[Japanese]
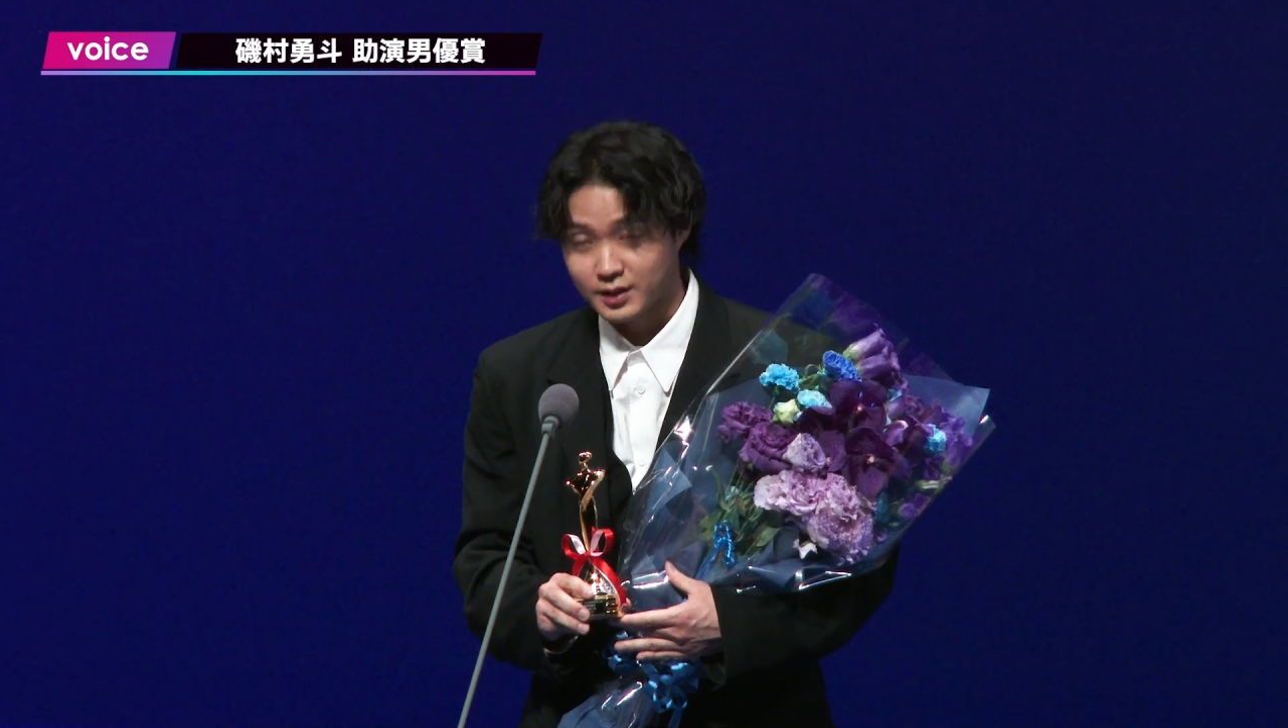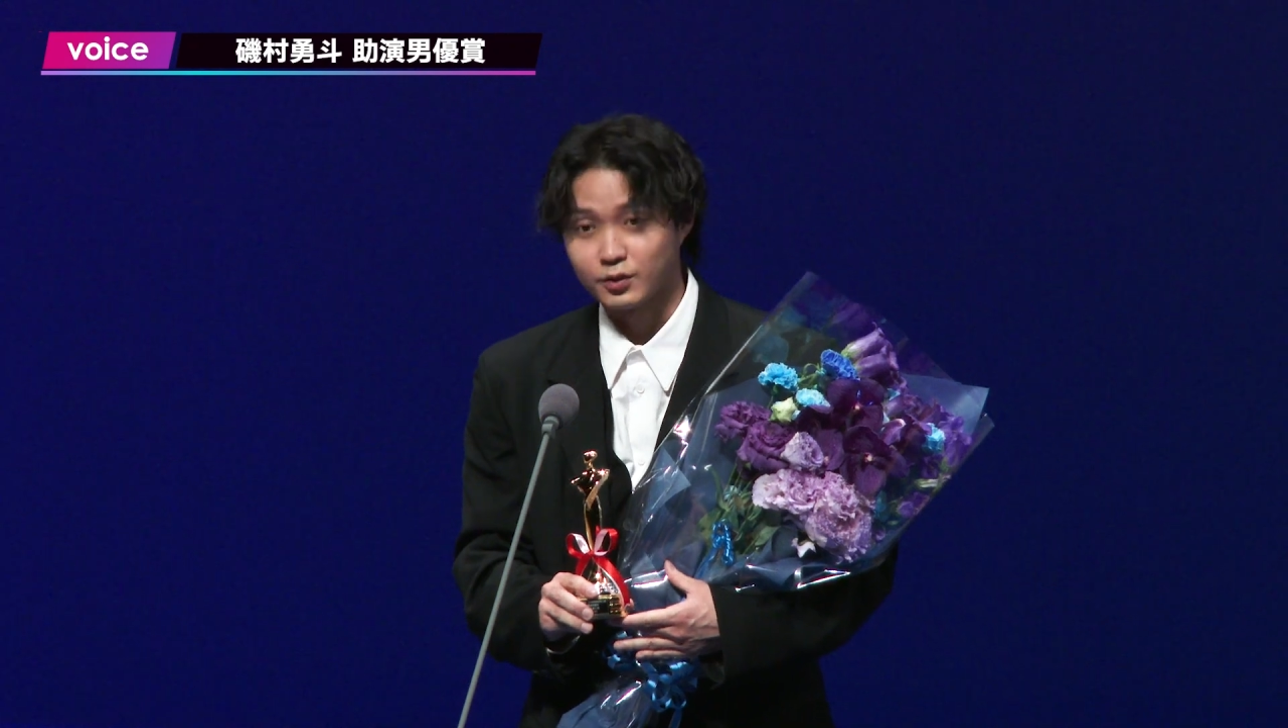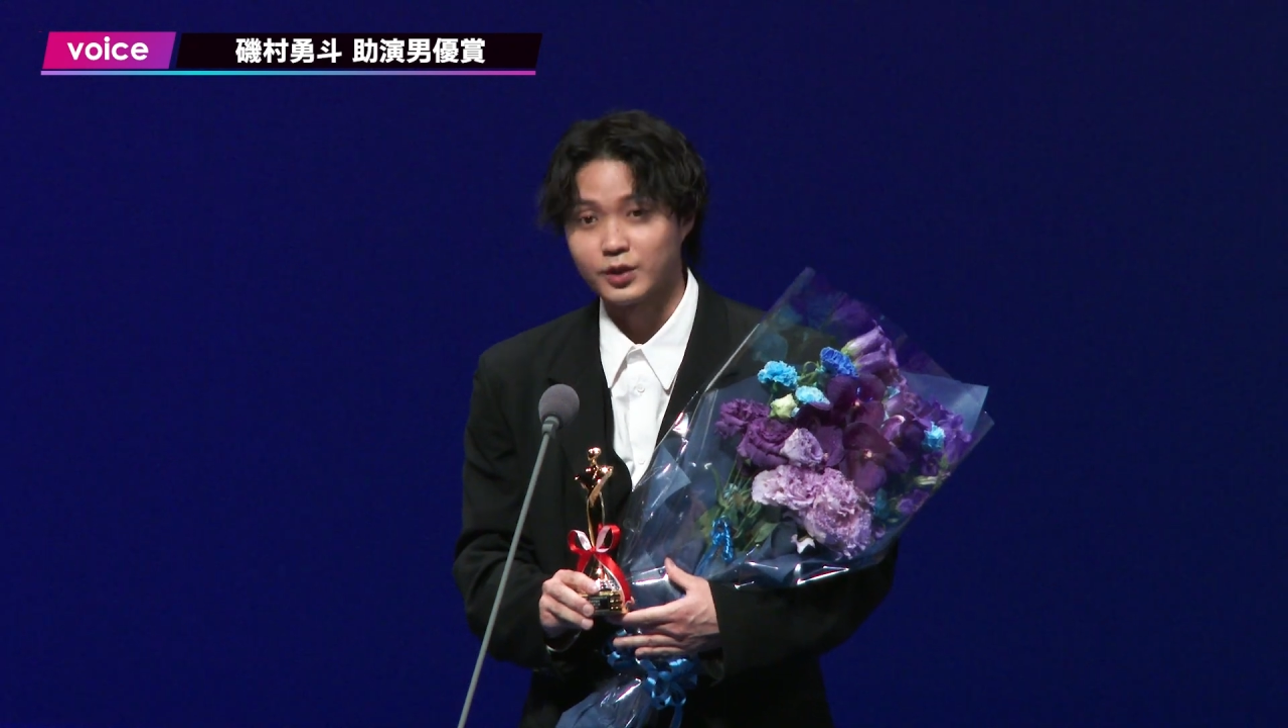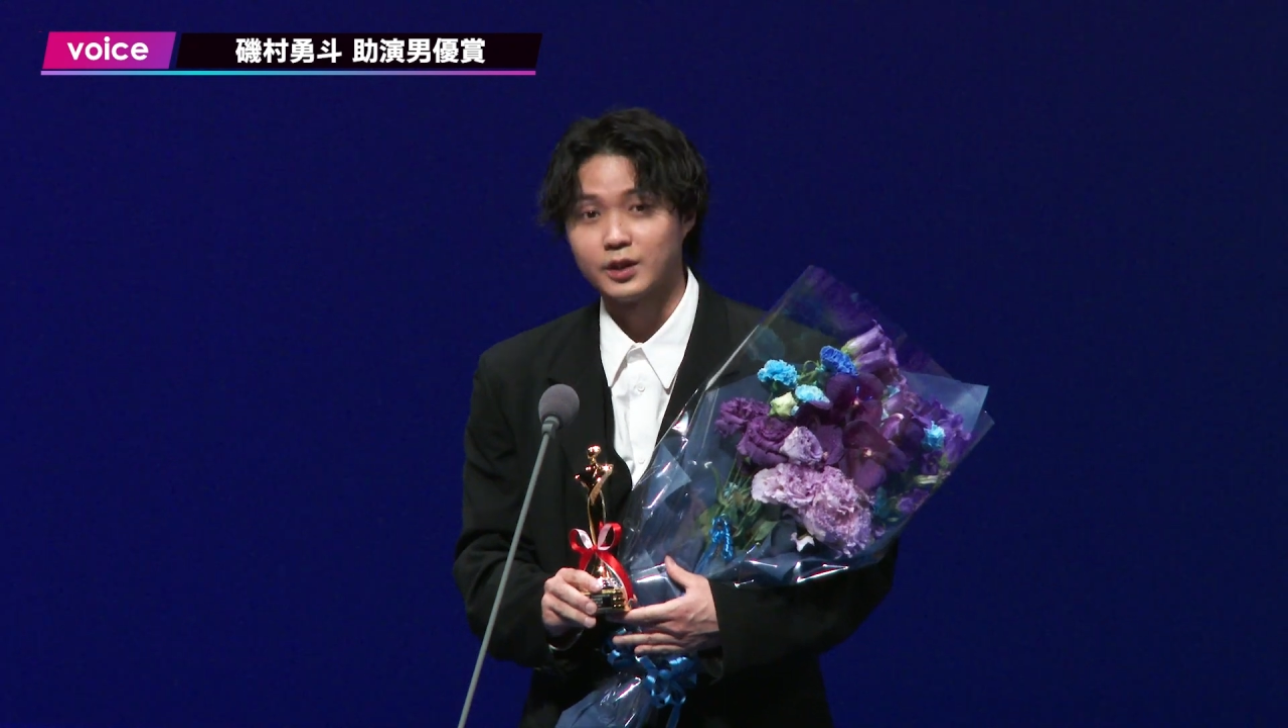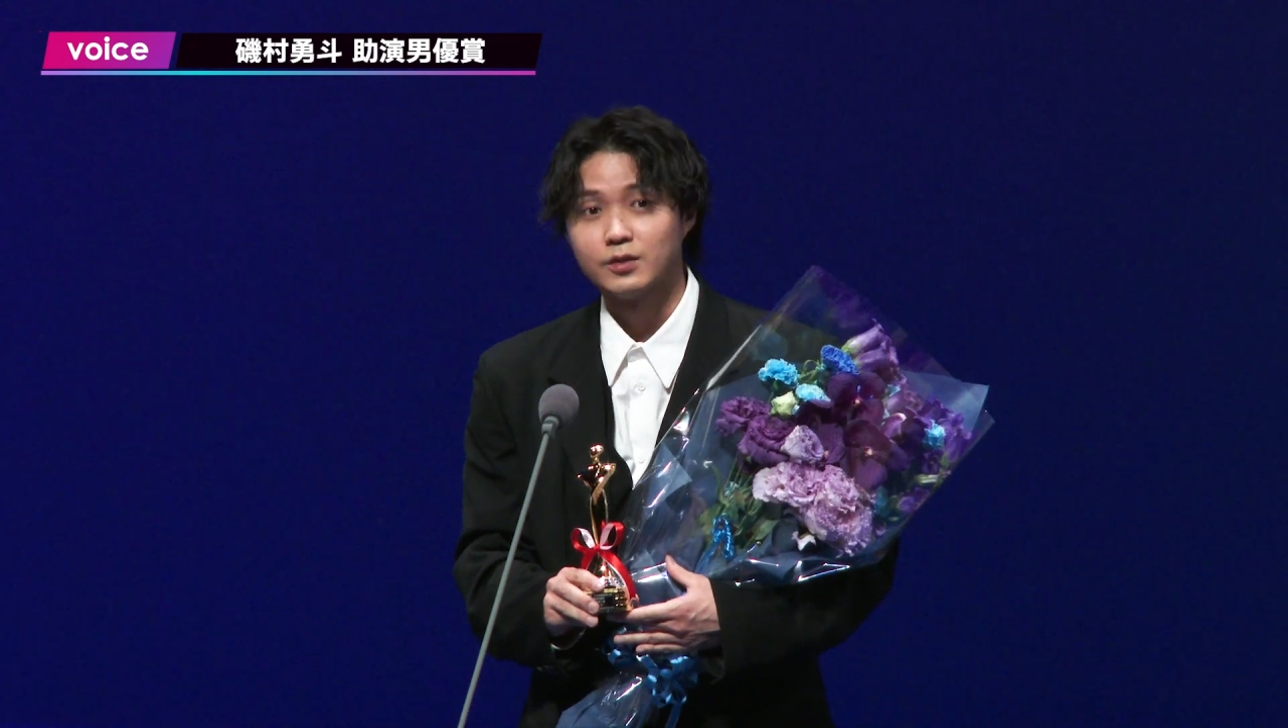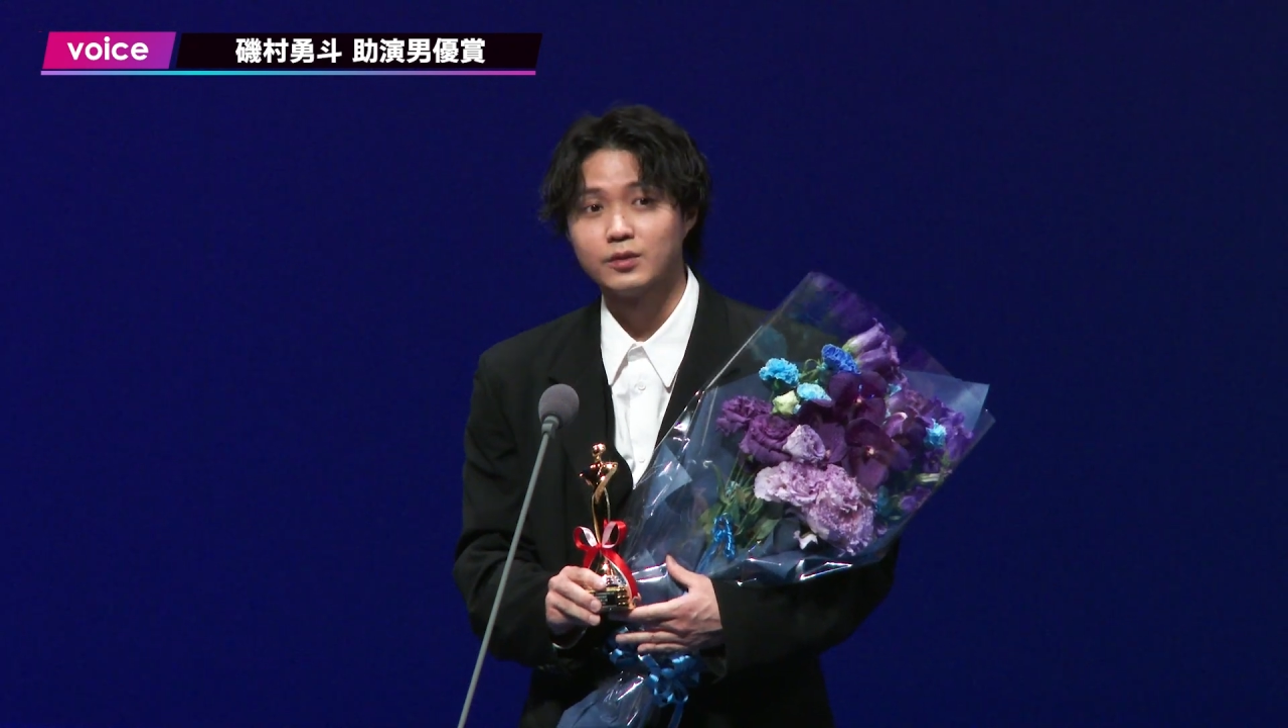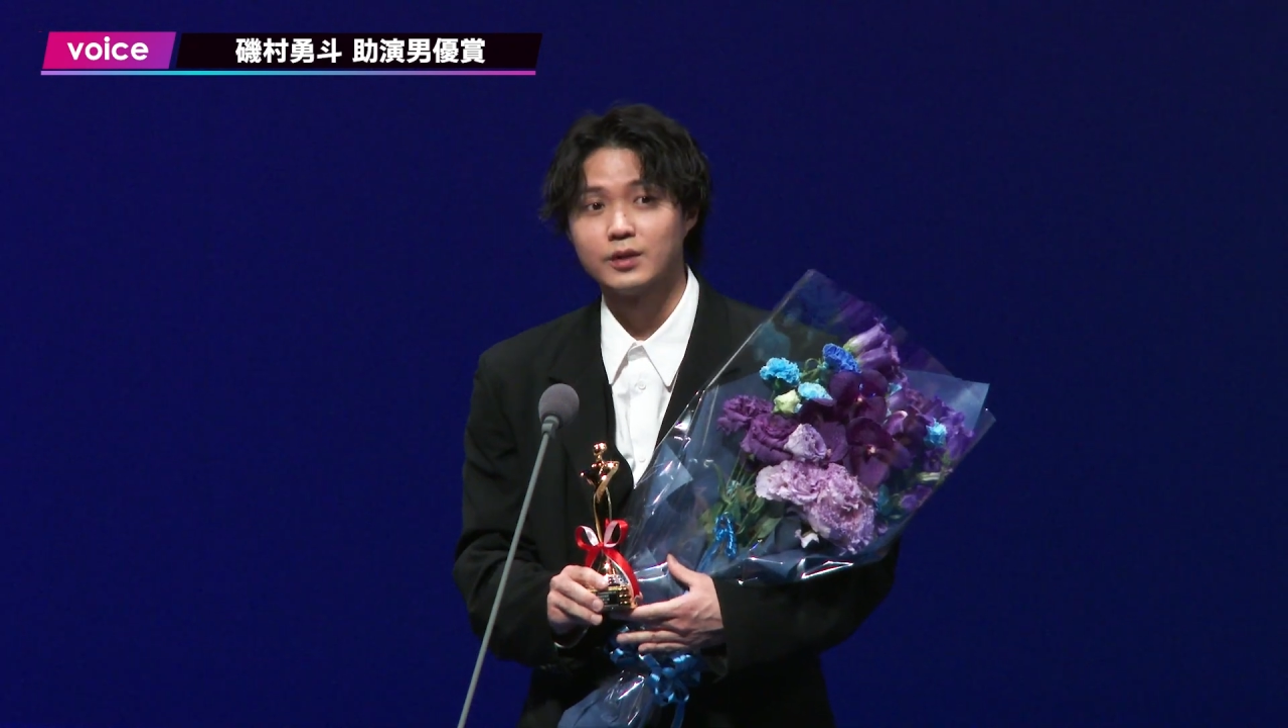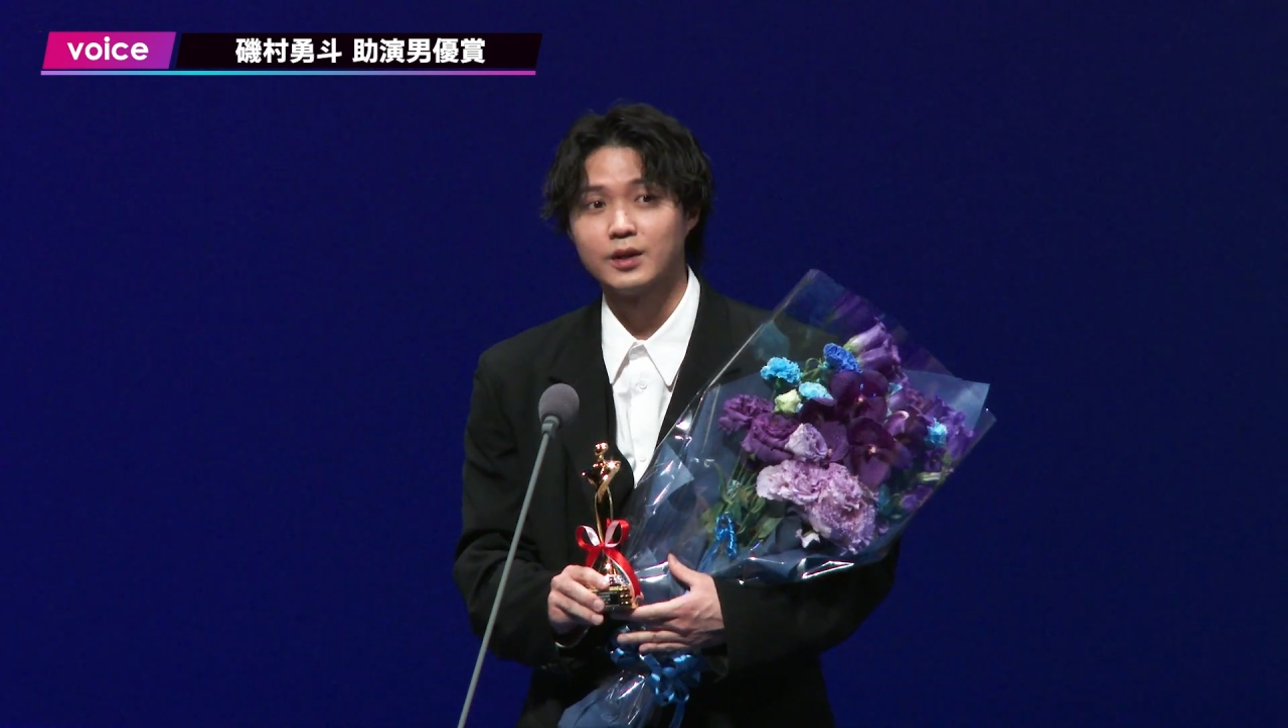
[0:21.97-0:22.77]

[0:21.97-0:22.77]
作品の